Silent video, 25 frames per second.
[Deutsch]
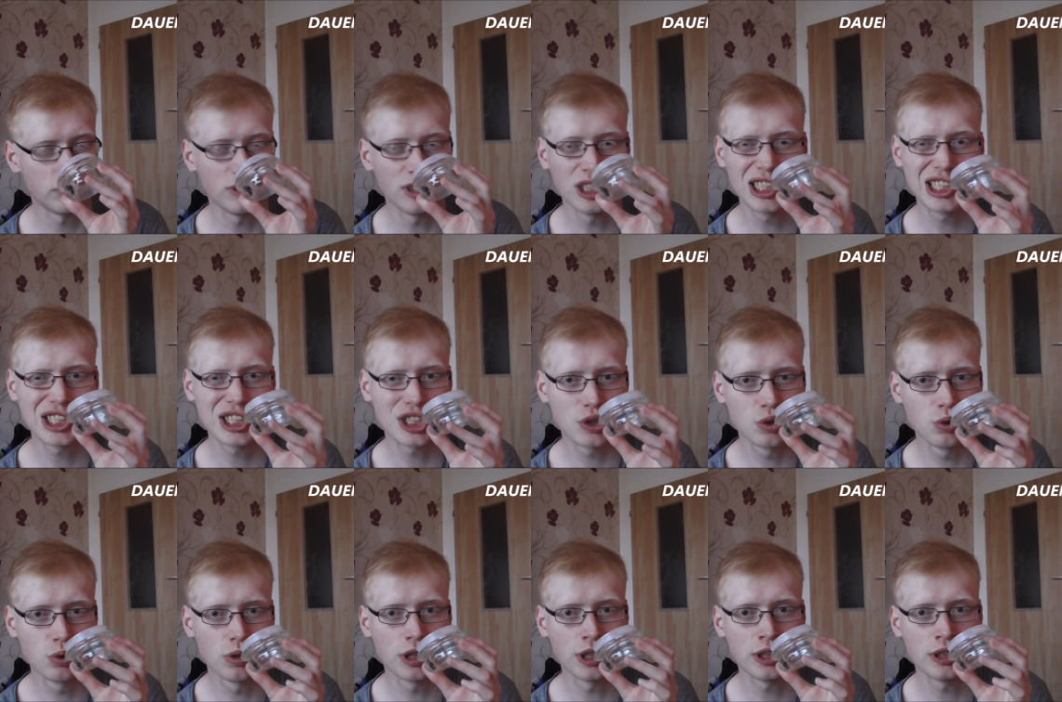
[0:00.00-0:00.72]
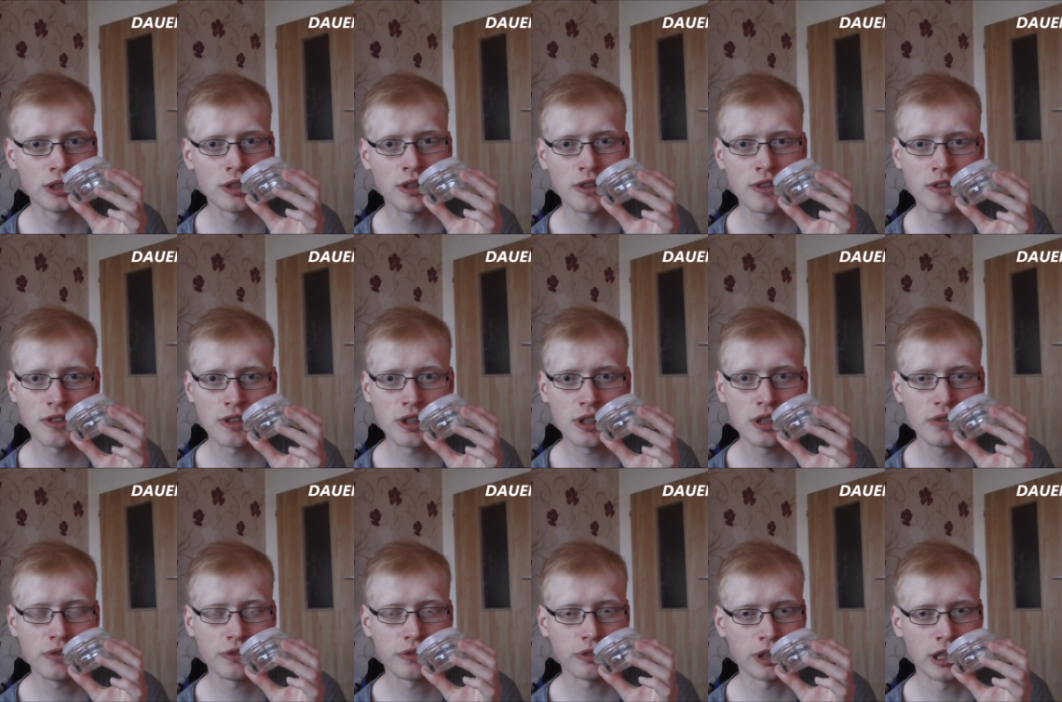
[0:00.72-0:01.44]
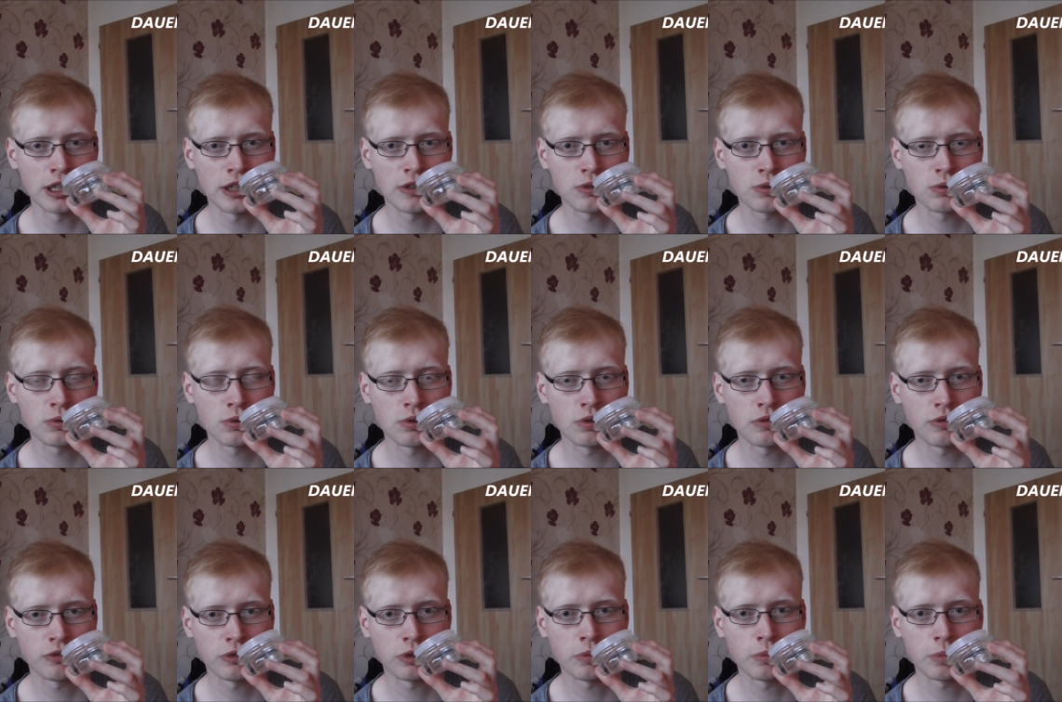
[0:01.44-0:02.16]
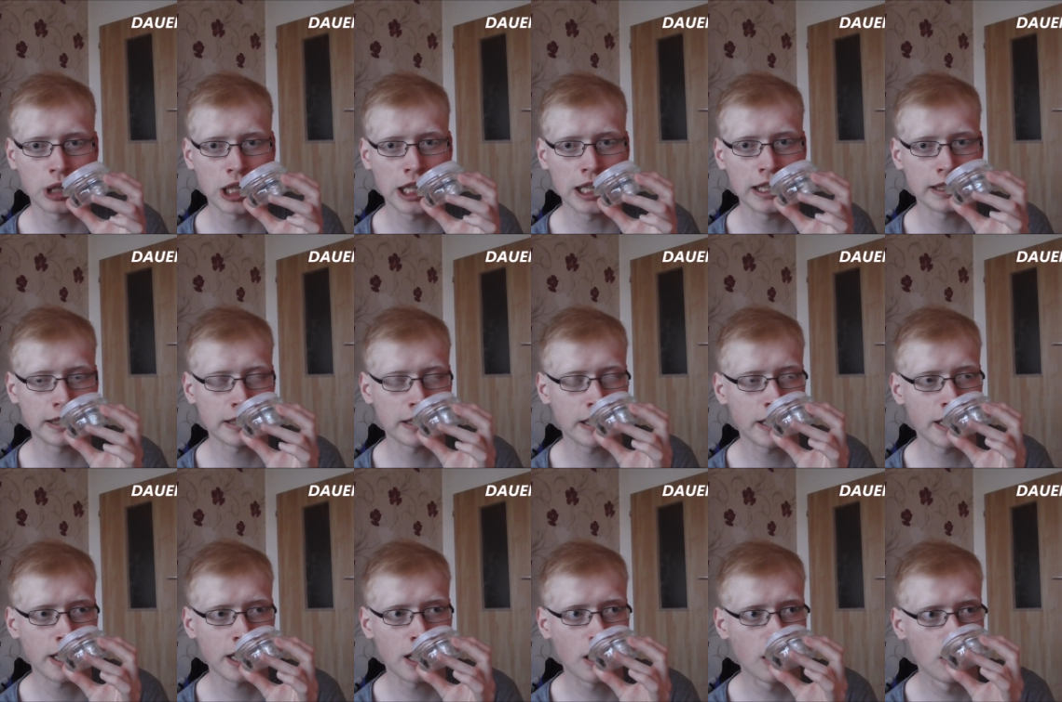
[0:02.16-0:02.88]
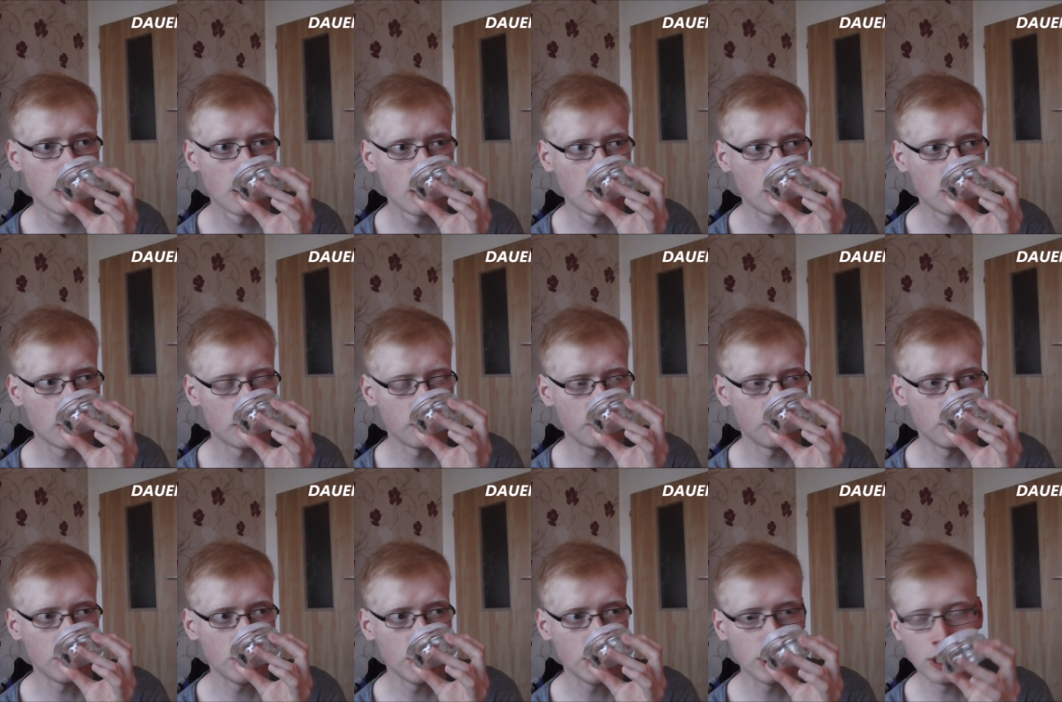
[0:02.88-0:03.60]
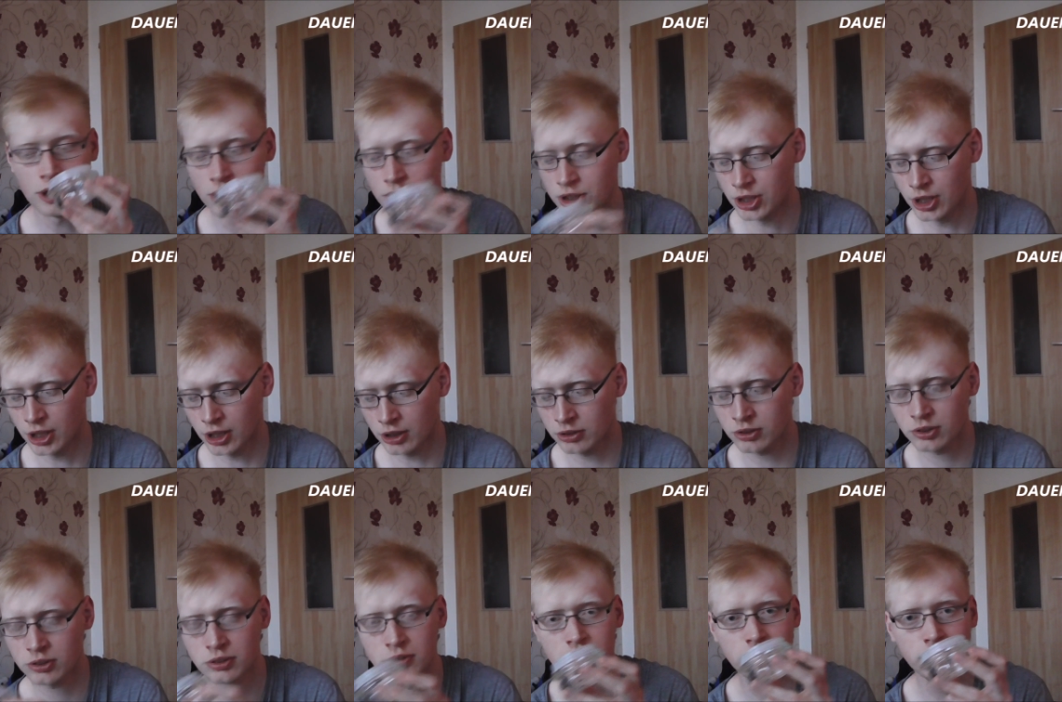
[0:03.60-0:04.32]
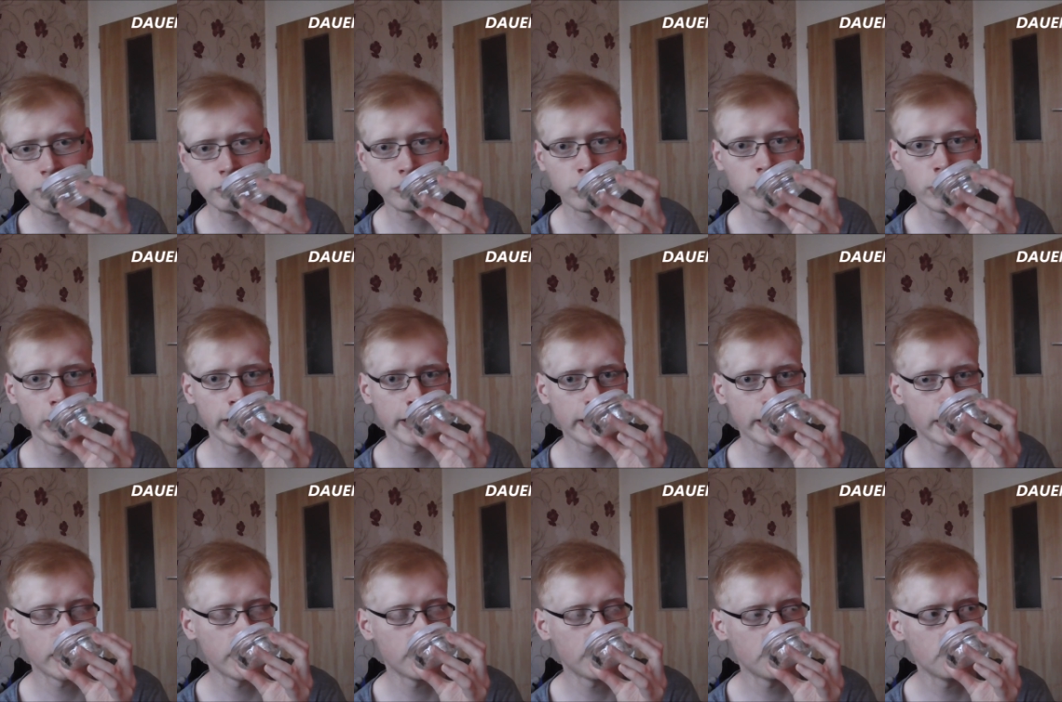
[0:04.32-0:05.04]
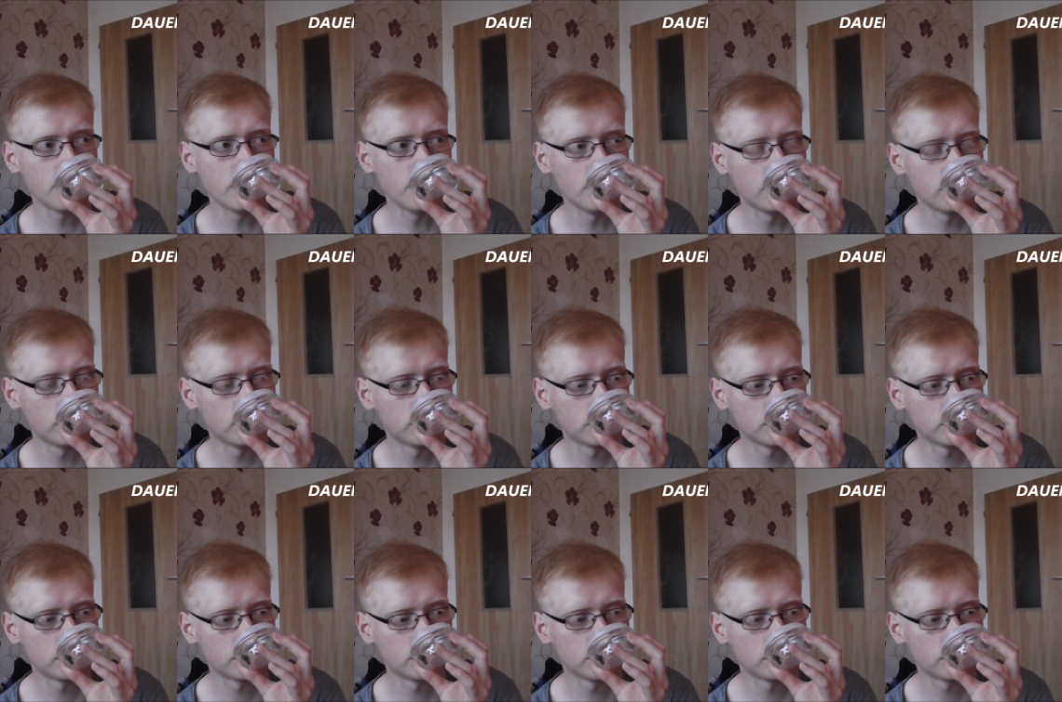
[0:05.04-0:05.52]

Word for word: Nicht so intensiv, also vom Kalten her wie die anderen vorhergehenden.